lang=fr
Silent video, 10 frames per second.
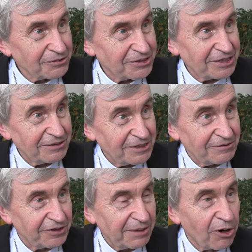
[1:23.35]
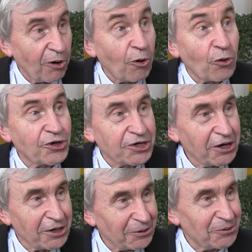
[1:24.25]
c'est vraiment au
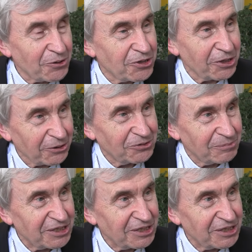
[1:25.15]
cœur, au cœur du